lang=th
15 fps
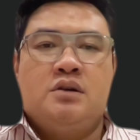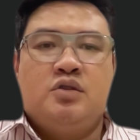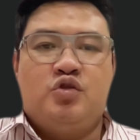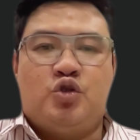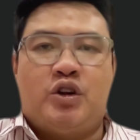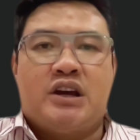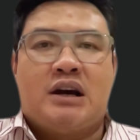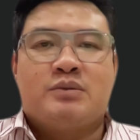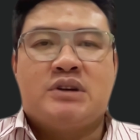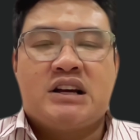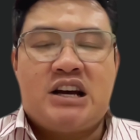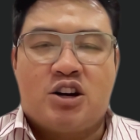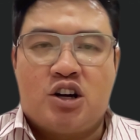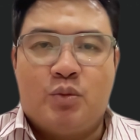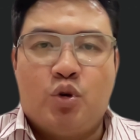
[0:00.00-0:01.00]
สวัสดีครับ
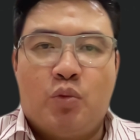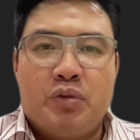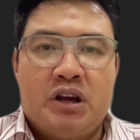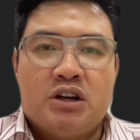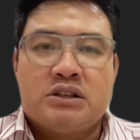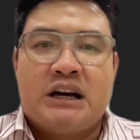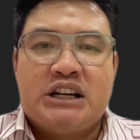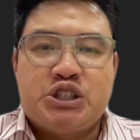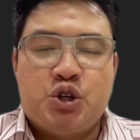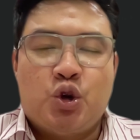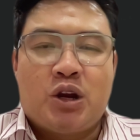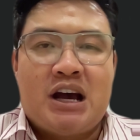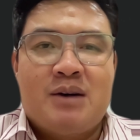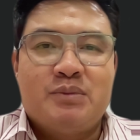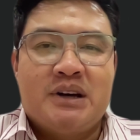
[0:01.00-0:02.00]
ท่านข่าวกับผมเดียวทันชน
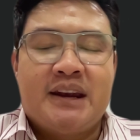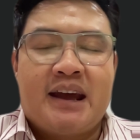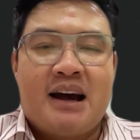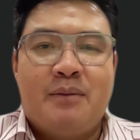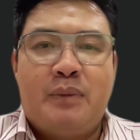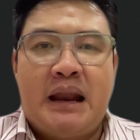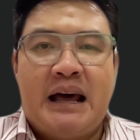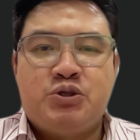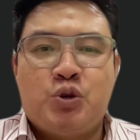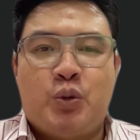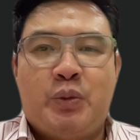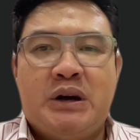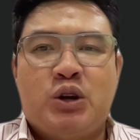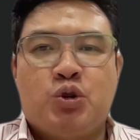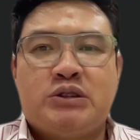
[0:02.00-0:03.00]
นงามเหนือนะครับ และชว
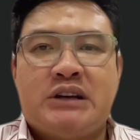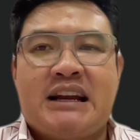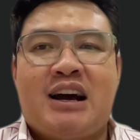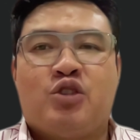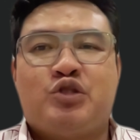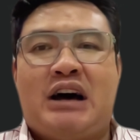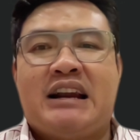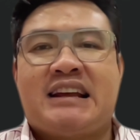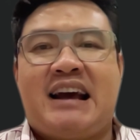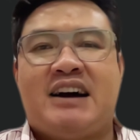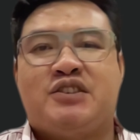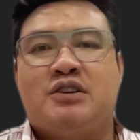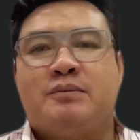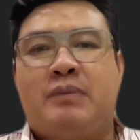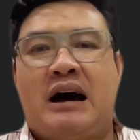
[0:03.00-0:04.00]
นเพื่อรู้ทันข่าวสาร
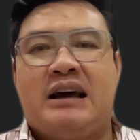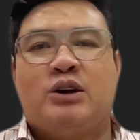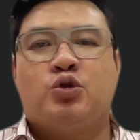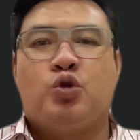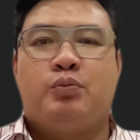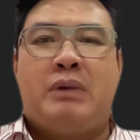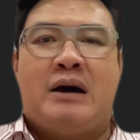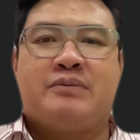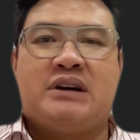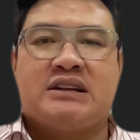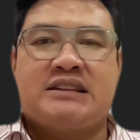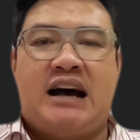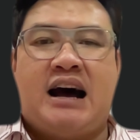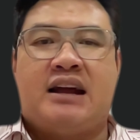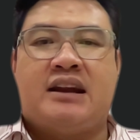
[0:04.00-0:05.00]
การเตือนภัยรูปแบบ
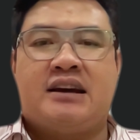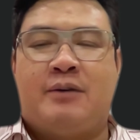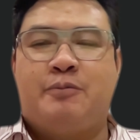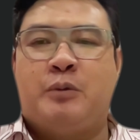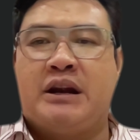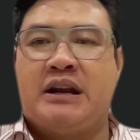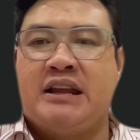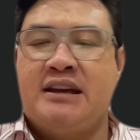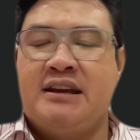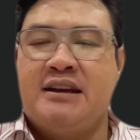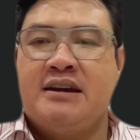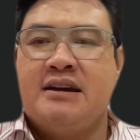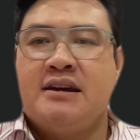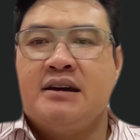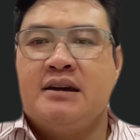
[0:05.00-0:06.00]
ต่างๆนะครับวันนี้
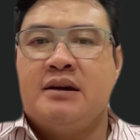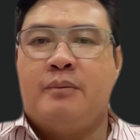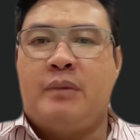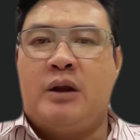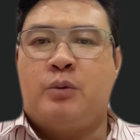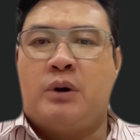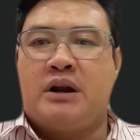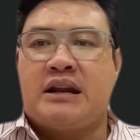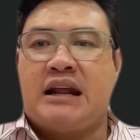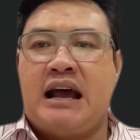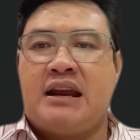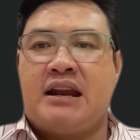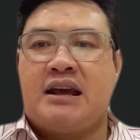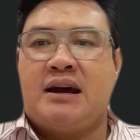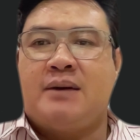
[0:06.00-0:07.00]
เป็นวันแร
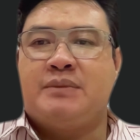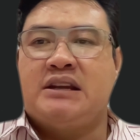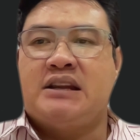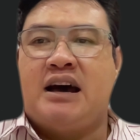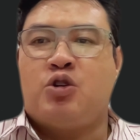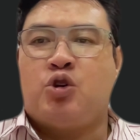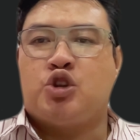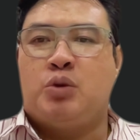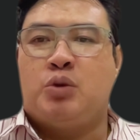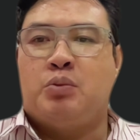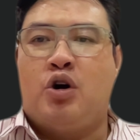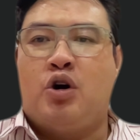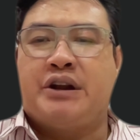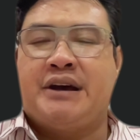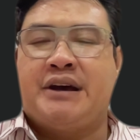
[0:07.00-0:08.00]
กนะครับที่ทางกทม
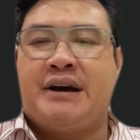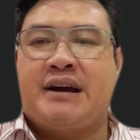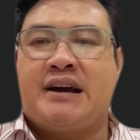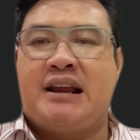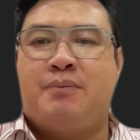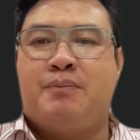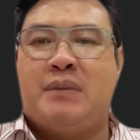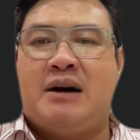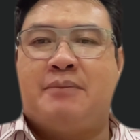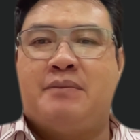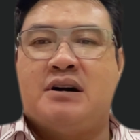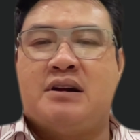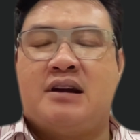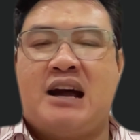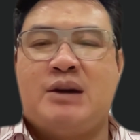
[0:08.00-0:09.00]
นะฮะกลับมา
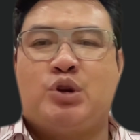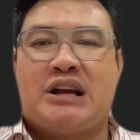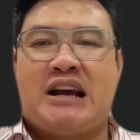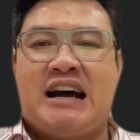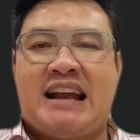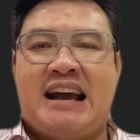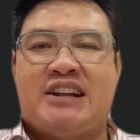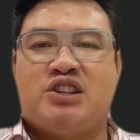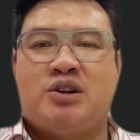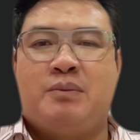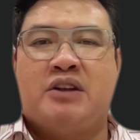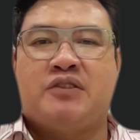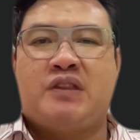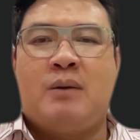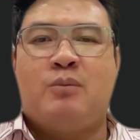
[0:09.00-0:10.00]
เปิดให้บริการงานทะ
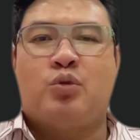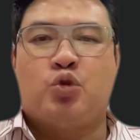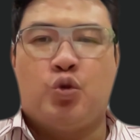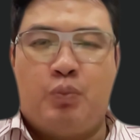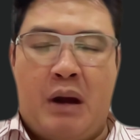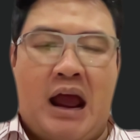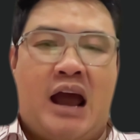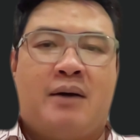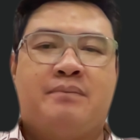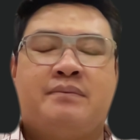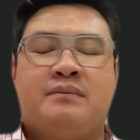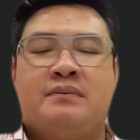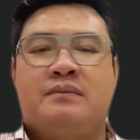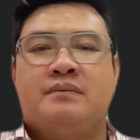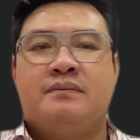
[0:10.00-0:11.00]
เบียนเต็มรูปแบบ
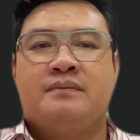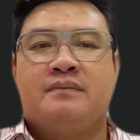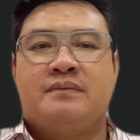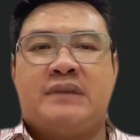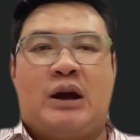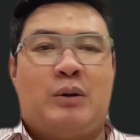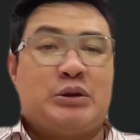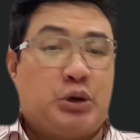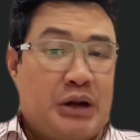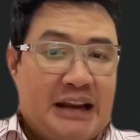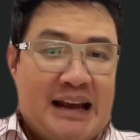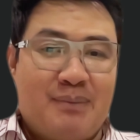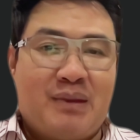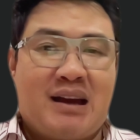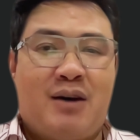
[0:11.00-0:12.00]
แต่ว่าต้องแนะ
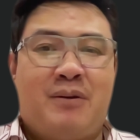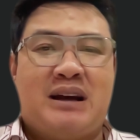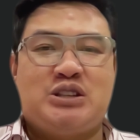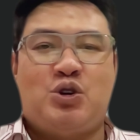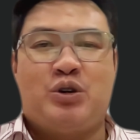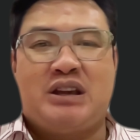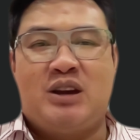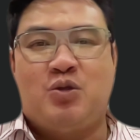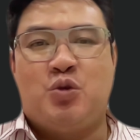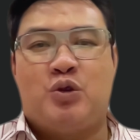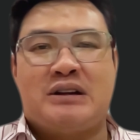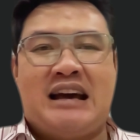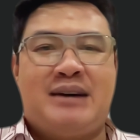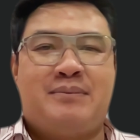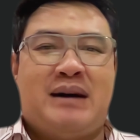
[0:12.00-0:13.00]
นำนะครับว่าจองคิวล่ว
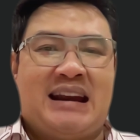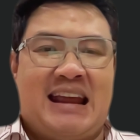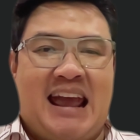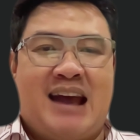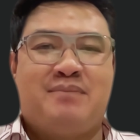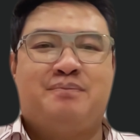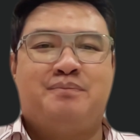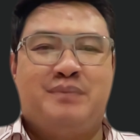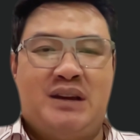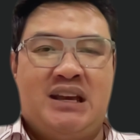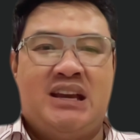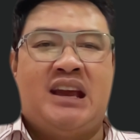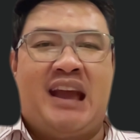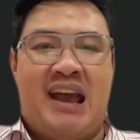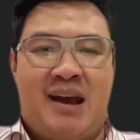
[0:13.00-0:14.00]
งหน้าผ่าน แอป
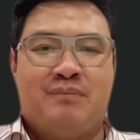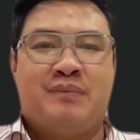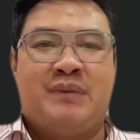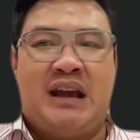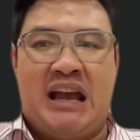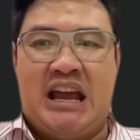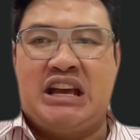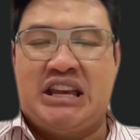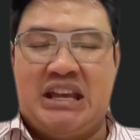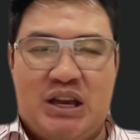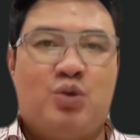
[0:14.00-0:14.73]
BMAQ